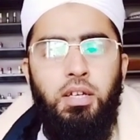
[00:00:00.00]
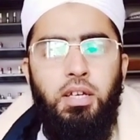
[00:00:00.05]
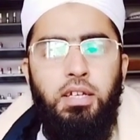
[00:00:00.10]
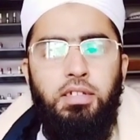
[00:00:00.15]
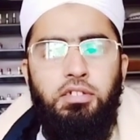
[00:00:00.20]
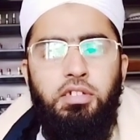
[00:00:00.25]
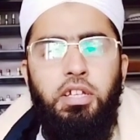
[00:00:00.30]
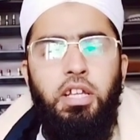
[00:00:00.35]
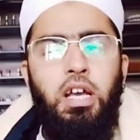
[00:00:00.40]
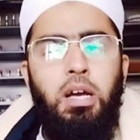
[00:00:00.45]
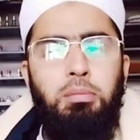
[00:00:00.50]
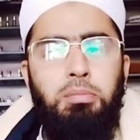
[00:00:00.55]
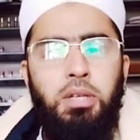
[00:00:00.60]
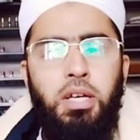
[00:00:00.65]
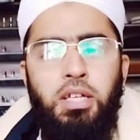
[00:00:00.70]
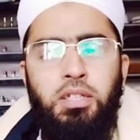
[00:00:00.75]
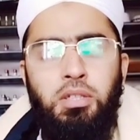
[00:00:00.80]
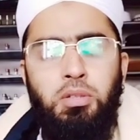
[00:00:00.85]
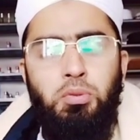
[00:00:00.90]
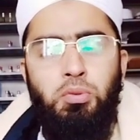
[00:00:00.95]
इसलिए आपने
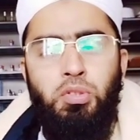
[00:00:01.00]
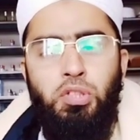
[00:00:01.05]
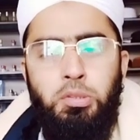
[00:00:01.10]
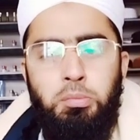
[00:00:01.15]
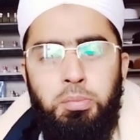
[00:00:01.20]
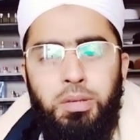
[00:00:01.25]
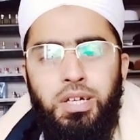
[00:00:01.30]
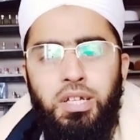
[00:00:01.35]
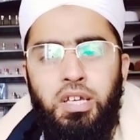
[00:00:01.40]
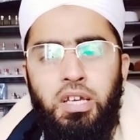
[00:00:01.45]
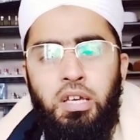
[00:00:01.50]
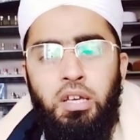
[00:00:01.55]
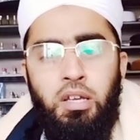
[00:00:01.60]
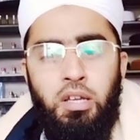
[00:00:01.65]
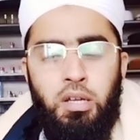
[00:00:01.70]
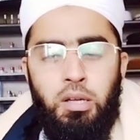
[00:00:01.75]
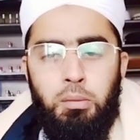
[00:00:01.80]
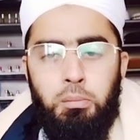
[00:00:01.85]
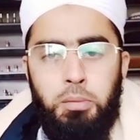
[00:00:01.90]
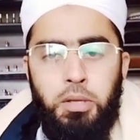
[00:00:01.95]
आयतल कुर्सी पढ़ के
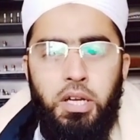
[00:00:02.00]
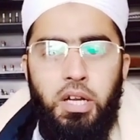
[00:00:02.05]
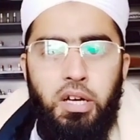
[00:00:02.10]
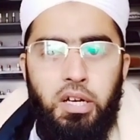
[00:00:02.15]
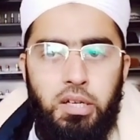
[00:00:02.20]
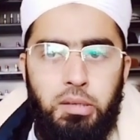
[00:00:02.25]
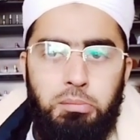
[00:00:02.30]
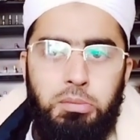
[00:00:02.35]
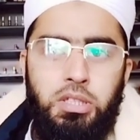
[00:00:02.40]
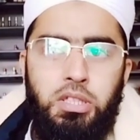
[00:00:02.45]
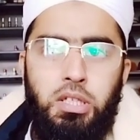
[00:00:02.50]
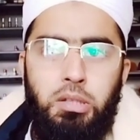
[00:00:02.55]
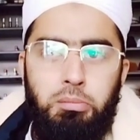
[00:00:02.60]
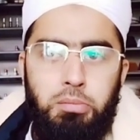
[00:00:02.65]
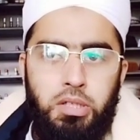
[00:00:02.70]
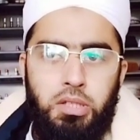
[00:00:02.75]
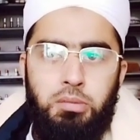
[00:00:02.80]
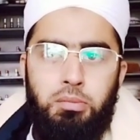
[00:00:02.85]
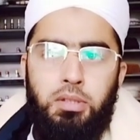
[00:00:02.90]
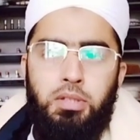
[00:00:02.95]
फिर आखिर में तीन
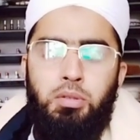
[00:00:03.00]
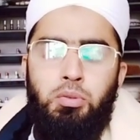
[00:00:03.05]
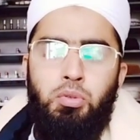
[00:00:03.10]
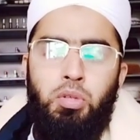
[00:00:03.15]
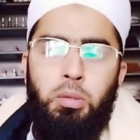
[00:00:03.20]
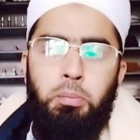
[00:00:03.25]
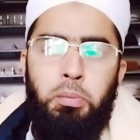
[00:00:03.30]
मरतबा दरुद